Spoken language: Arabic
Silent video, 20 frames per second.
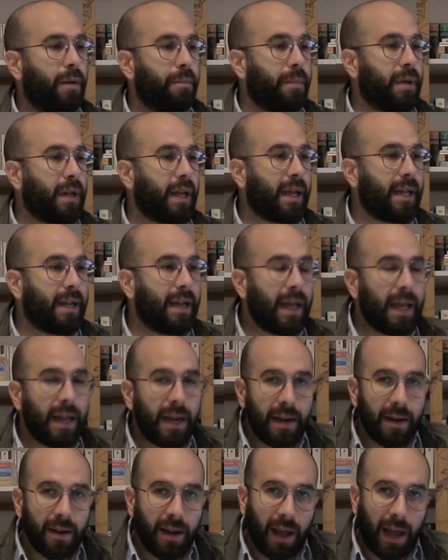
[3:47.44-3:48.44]
من
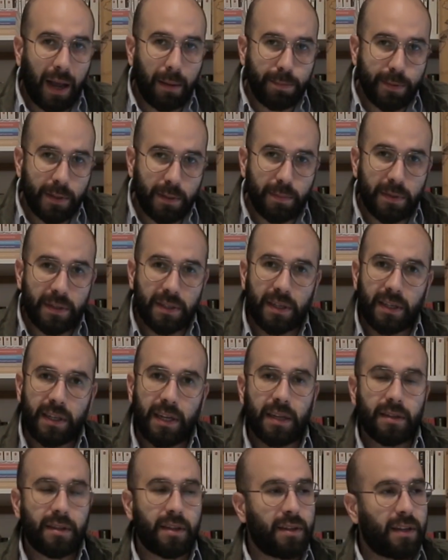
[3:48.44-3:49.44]
خلال حبس
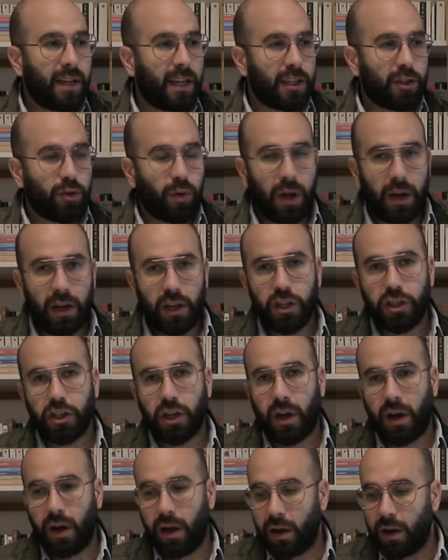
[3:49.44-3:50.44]
مصريات الناس
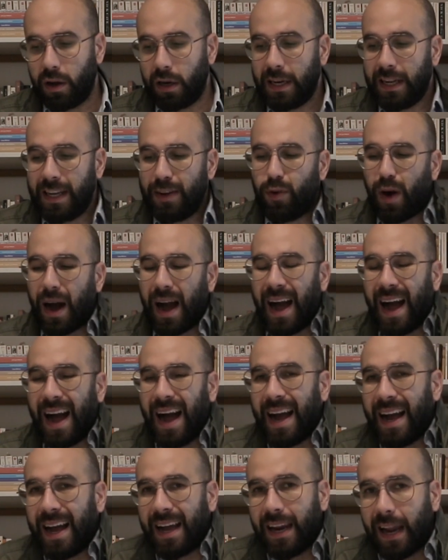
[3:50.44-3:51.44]
وهالاجراء اللي هو
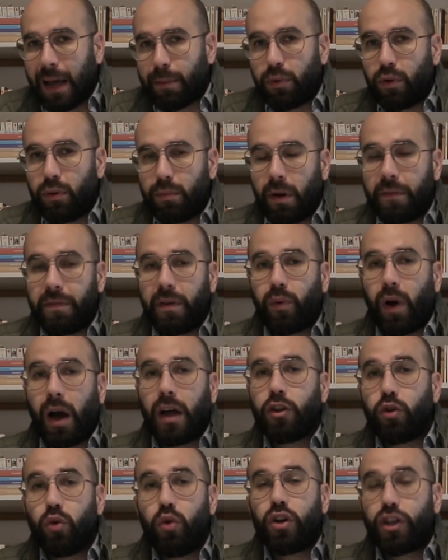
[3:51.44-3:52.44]
اغلبه ما في
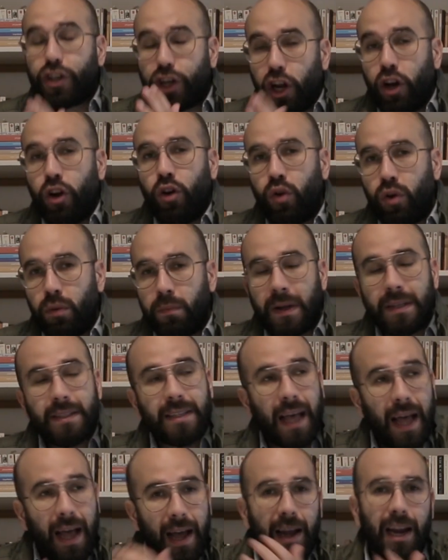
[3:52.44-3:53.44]
واحد يقول كله بس
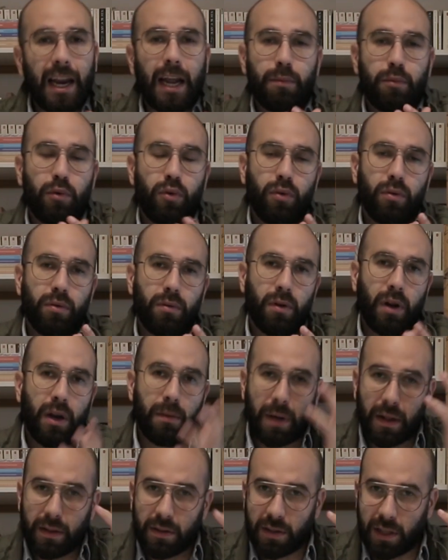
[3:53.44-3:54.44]
اغلبه
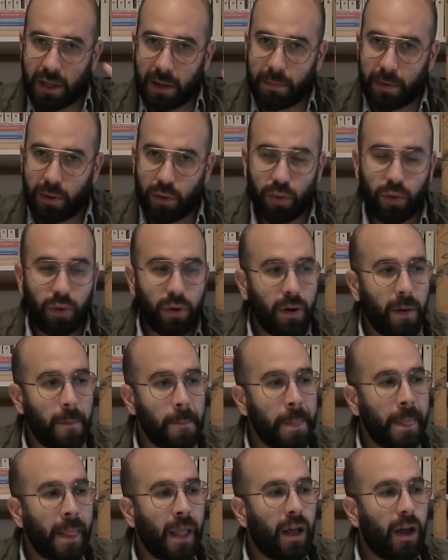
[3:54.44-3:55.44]
المنطق بيقول
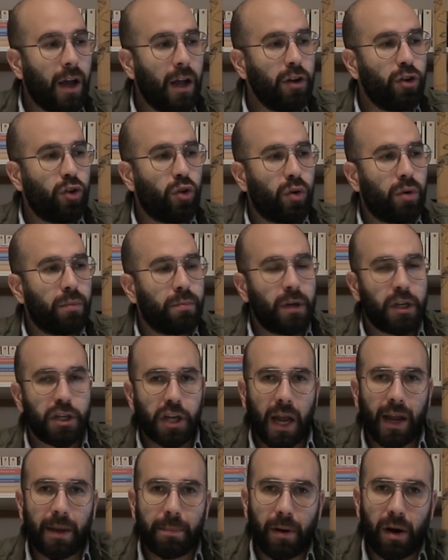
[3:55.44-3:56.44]
انه
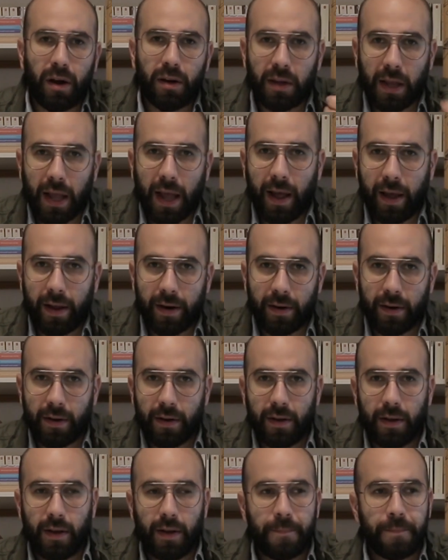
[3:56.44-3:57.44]
بشك بانكير
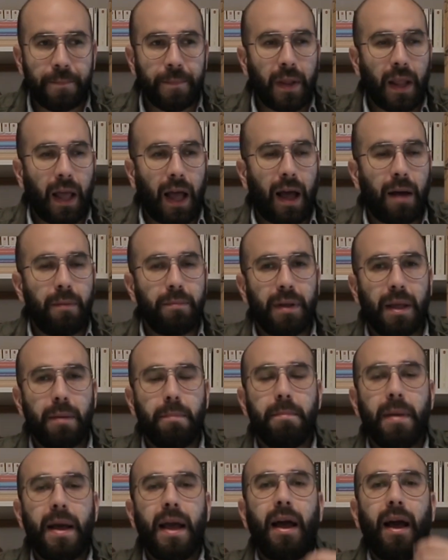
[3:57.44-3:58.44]
عم
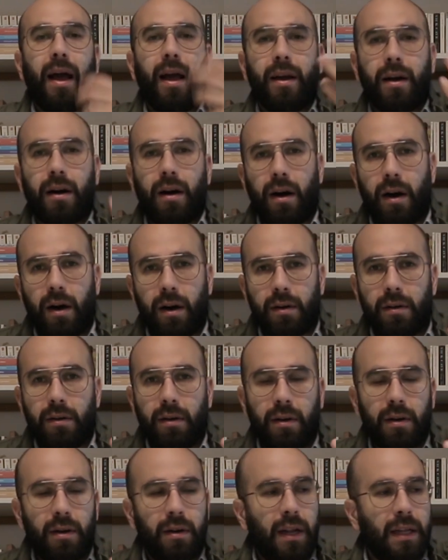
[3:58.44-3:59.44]
بينباع عقار
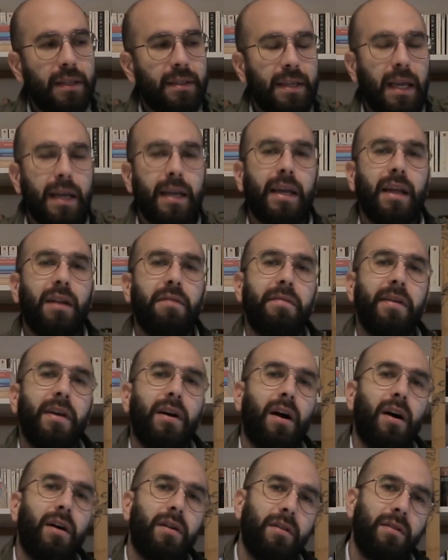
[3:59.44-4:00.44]
لتسكر في
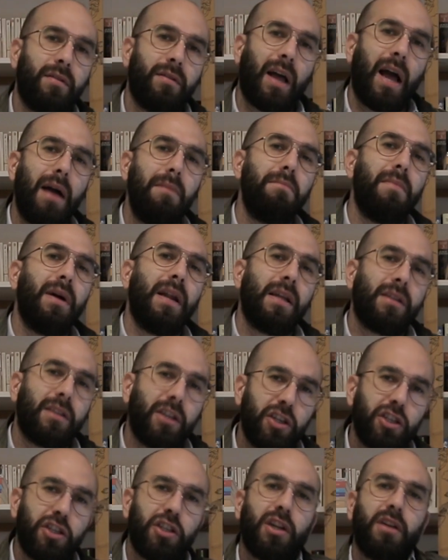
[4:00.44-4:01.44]
قرض اما
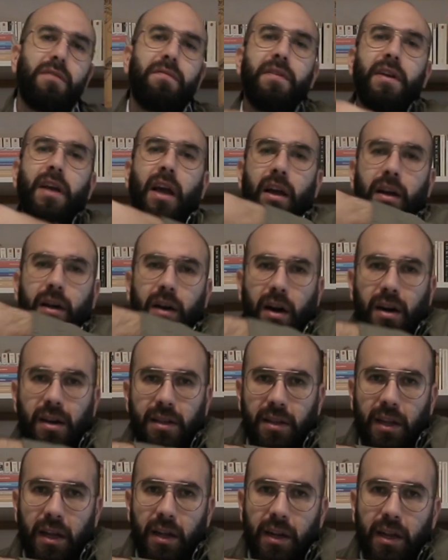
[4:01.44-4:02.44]
لتشتري فيه عقار
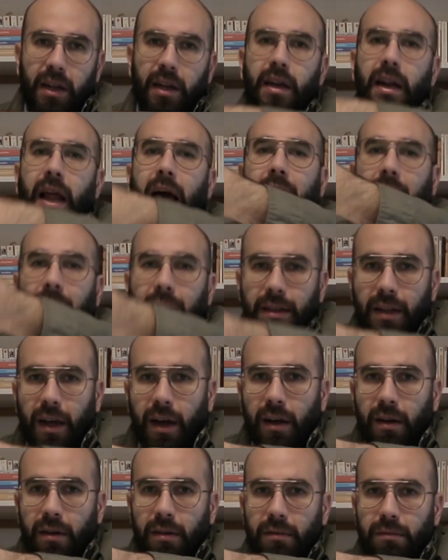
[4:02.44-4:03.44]
تاني
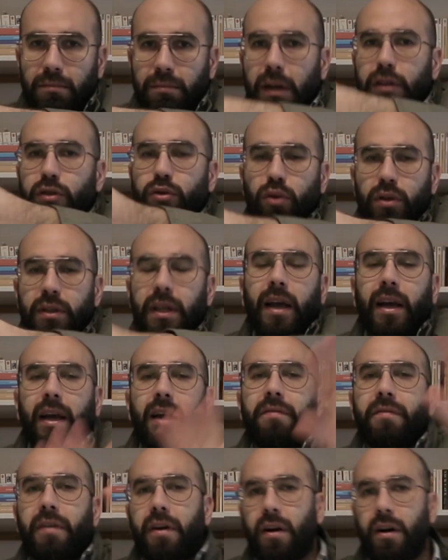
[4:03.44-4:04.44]
لحدا بده يسكر
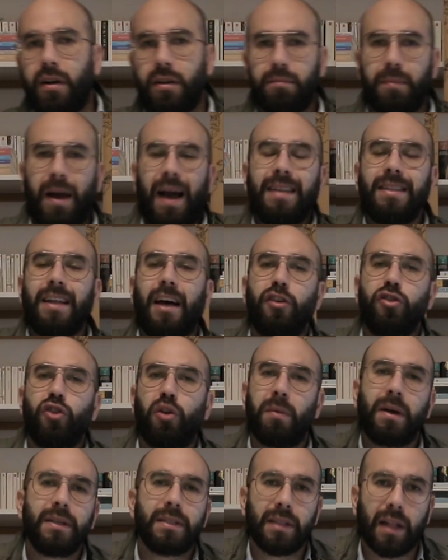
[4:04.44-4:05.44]
في قرض ما حدا عنده
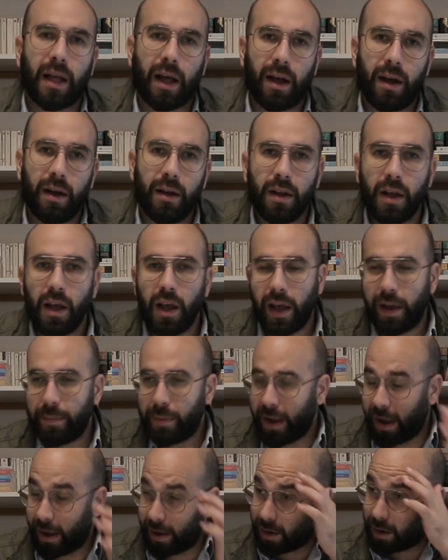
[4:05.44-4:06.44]
مصلحة
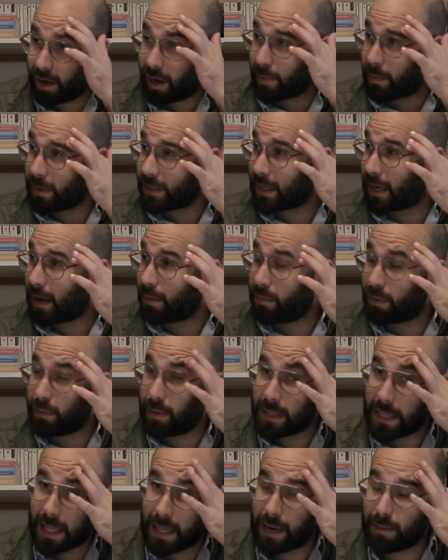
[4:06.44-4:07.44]
يبيع عقار مثلا ب
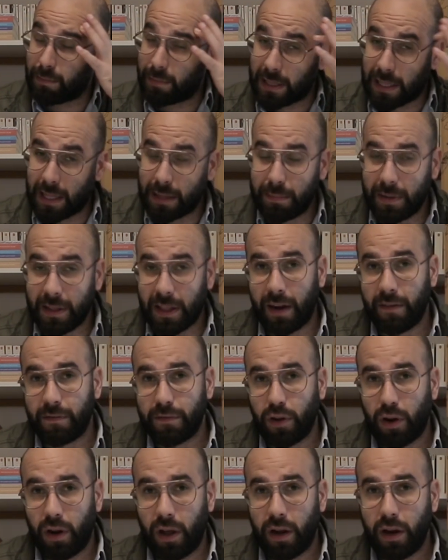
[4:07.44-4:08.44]
200 أما 300 ألف
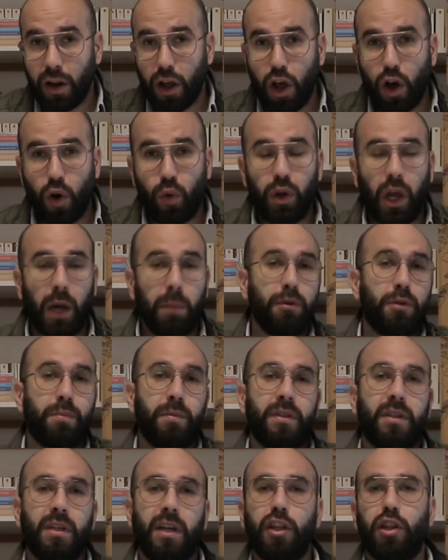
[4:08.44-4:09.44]
دولار ويحبس
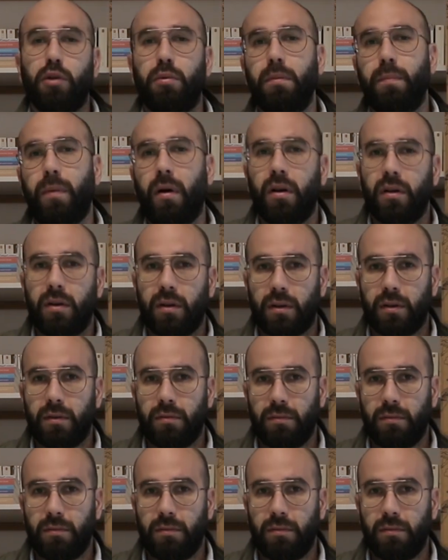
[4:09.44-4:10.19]
مصرياته بالبنك